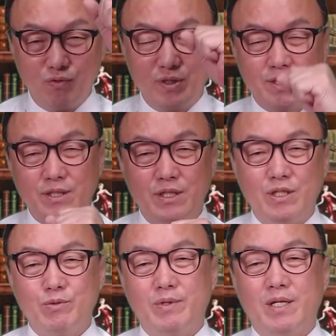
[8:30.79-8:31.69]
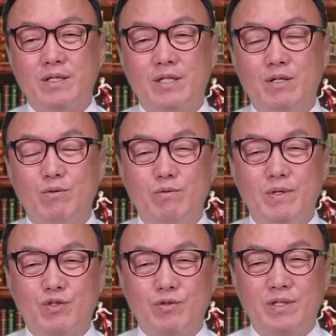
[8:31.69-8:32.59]
눌러 쓴 이후에야 겨우
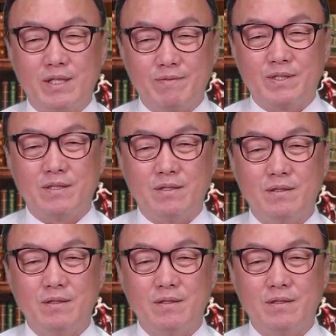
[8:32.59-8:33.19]
외출을 한다면서